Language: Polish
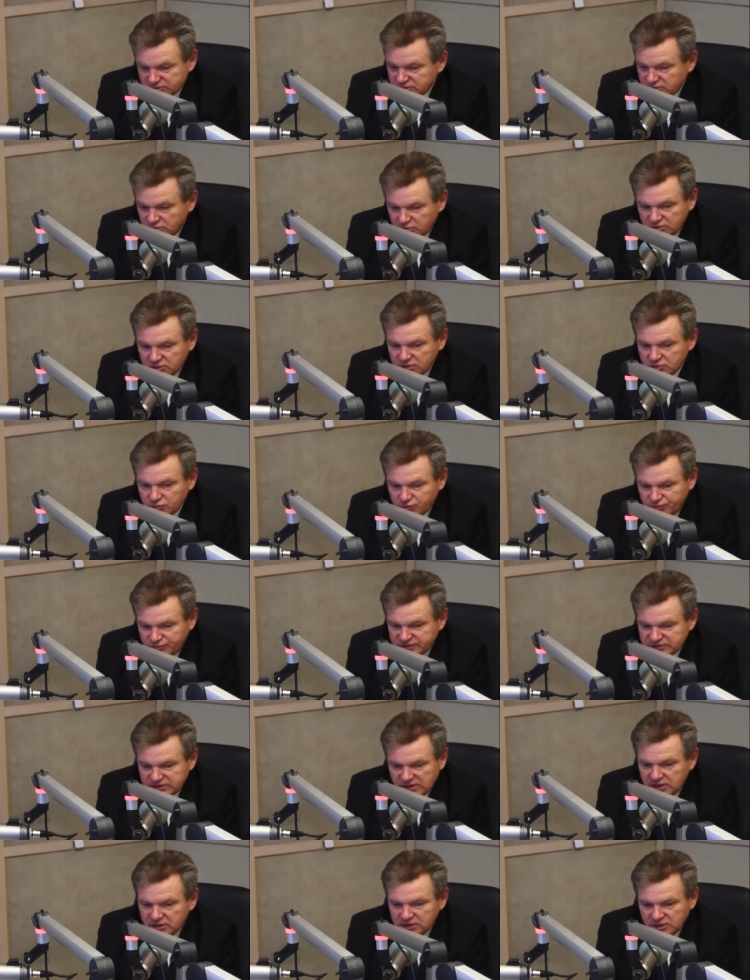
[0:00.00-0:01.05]
strony
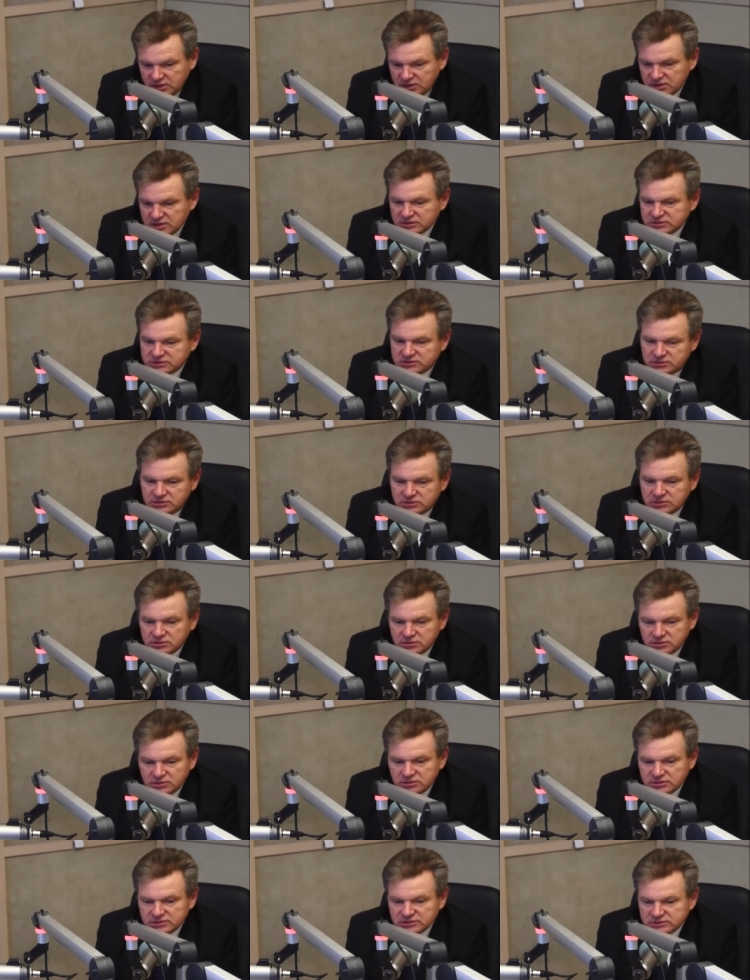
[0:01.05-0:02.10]
nieoficjalnych jest pan
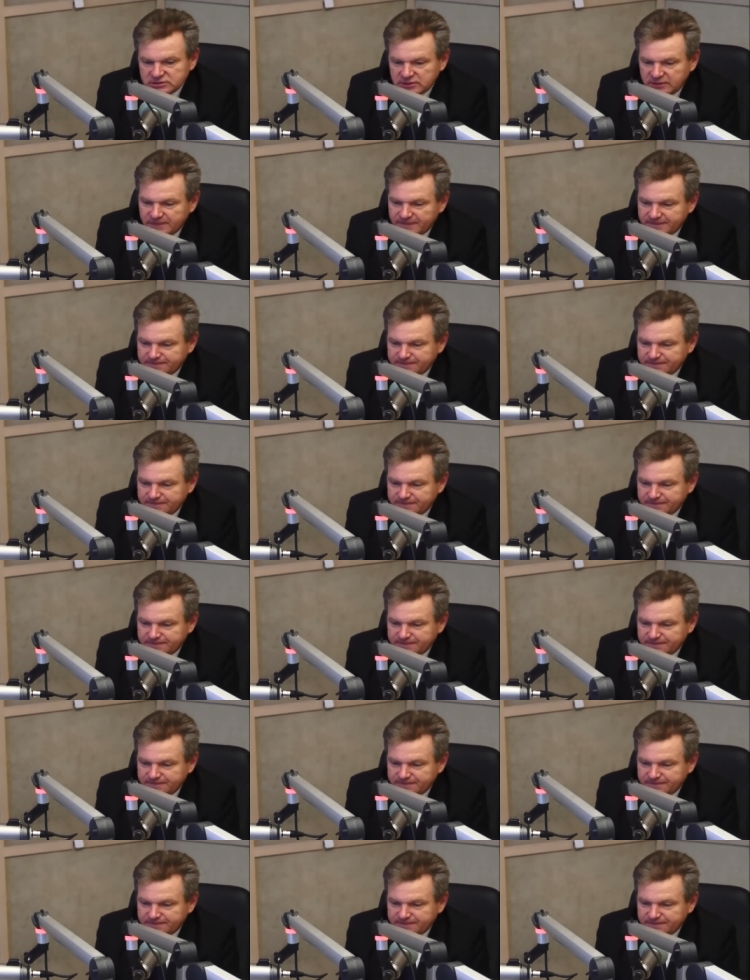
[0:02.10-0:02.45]
decydować,